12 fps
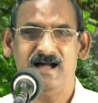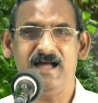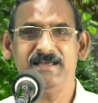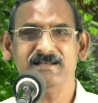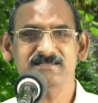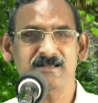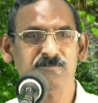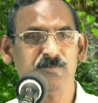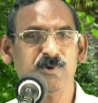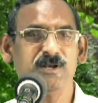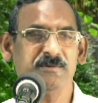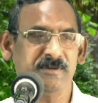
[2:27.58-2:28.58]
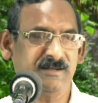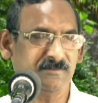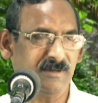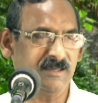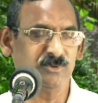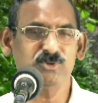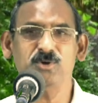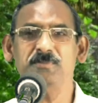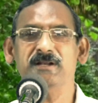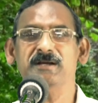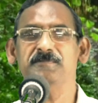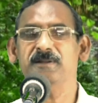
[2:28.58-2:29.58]
ఆయన సంపూర్ణమైన మహిమతో
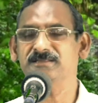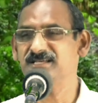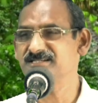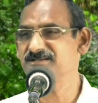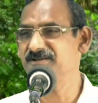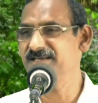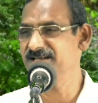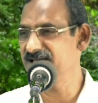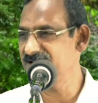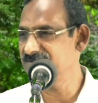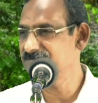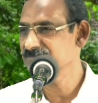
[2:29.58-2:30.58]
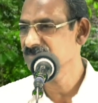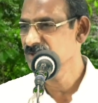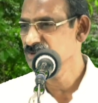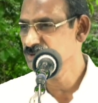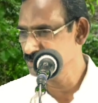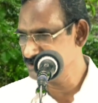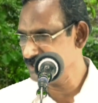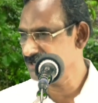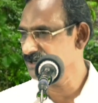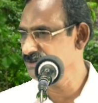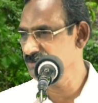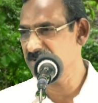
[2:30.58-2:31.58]
మనకు ప్రత్యక్షమైన చూసే
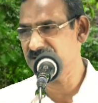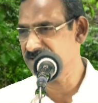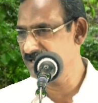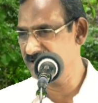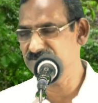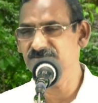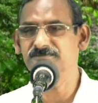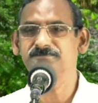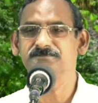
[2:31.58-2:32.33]
కన్ను మనకు లేదు